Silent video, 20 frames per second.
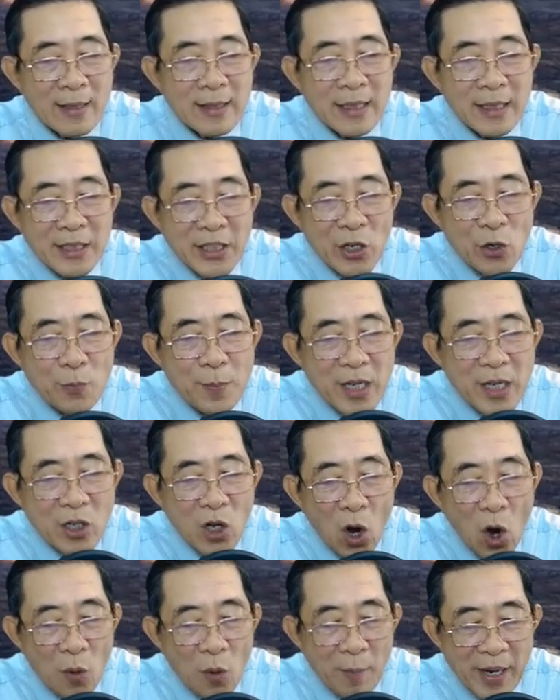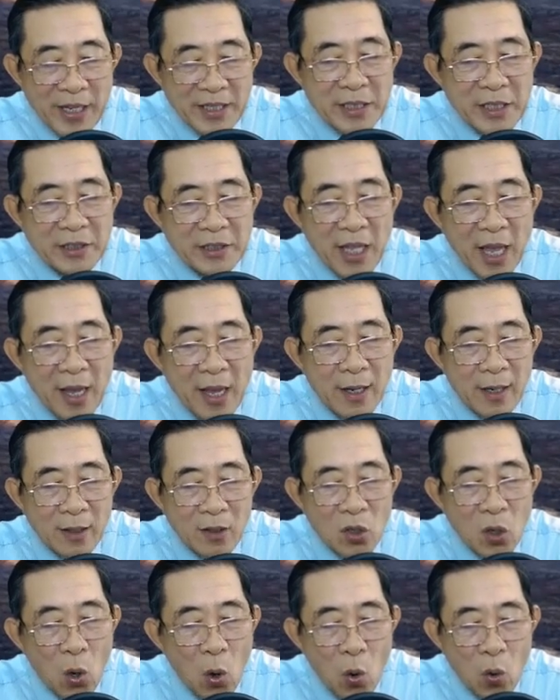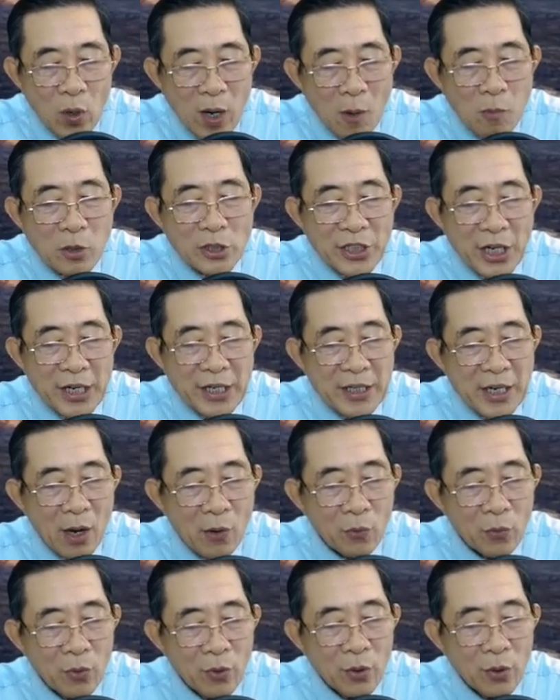Nếu biết con bị như thế cô không có trị đâu.